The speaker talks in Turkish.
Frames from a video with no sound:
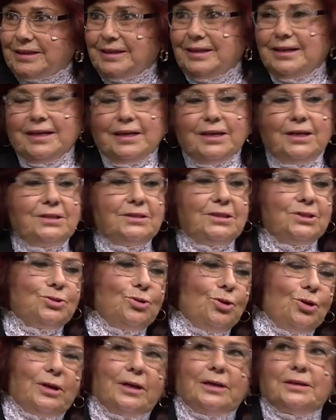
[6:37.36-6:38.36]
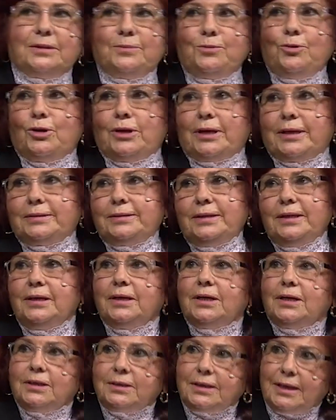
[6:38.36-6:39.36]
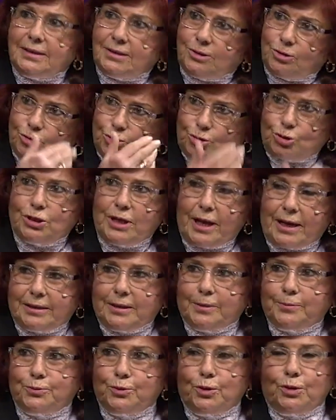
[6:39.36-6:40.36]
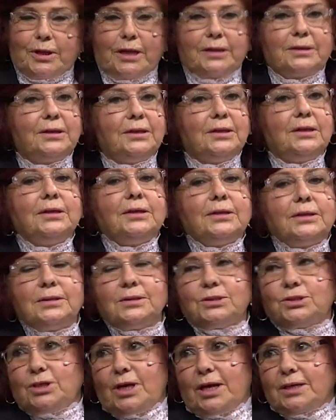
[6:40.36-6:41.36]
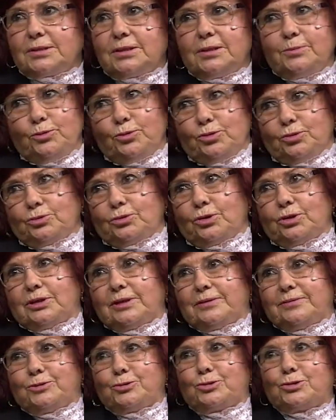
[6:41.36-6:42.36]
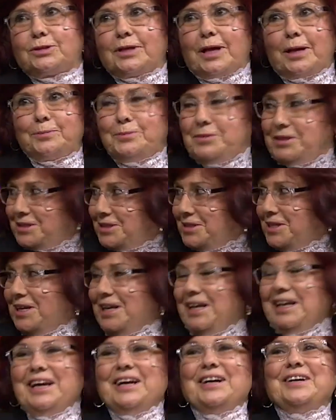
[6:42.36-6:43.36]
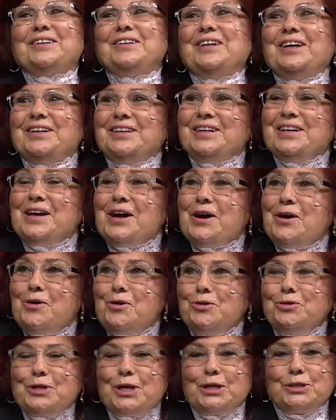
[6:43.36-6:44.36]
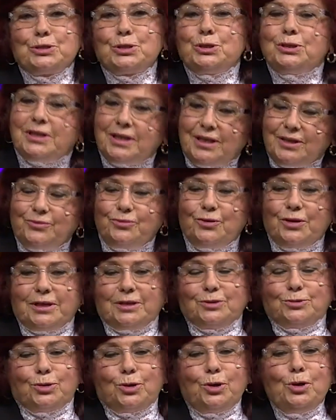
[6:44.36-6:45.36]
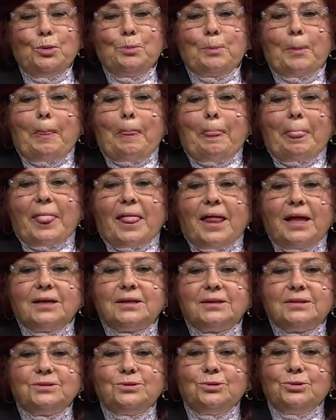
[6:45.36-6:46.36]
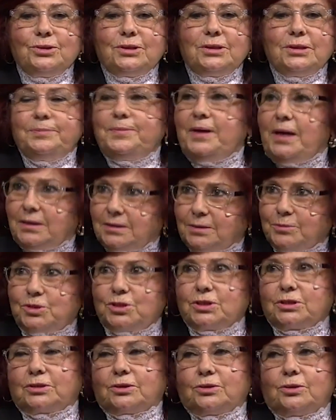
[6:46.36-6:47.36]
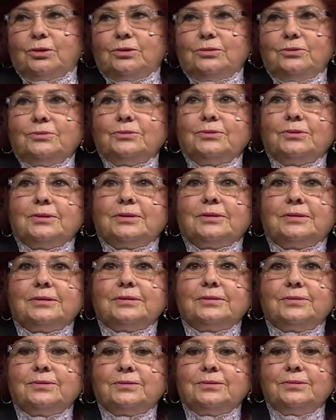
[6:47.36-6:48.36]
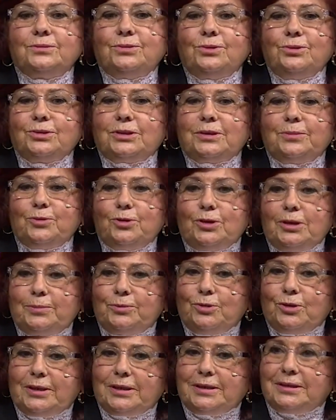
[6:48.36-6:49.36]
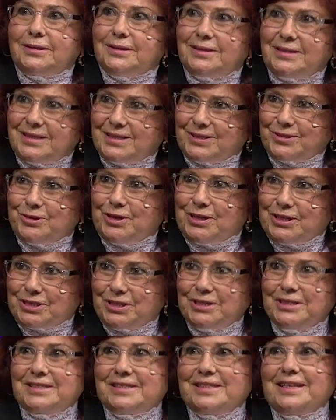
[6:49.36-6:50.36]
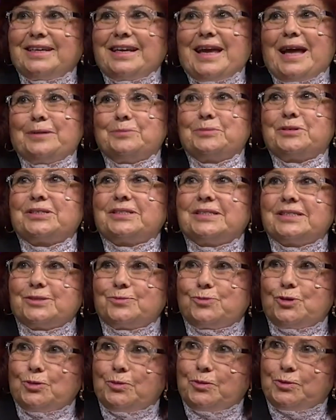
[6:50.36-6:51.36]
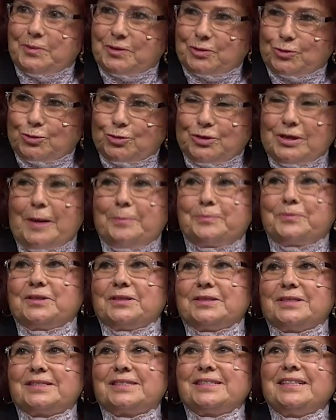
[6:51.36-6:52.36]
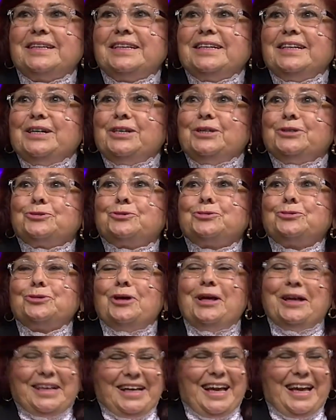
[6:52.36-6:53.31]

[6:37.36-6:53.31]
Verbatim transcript: İşte şöyleydi böyleydi. Geri dönüşler yapıyorlar. Evet. Kızcağız da bu görevi üstlenmiş. Ondan sonra telefon ediyor. Ee, diyor ki bir hanım çıkıyor. Ee, diyor ki böyle böyle siz diyor eşinizle gelmiştiniz böyle, böyle bir tur yaptınız. Tur Hayır.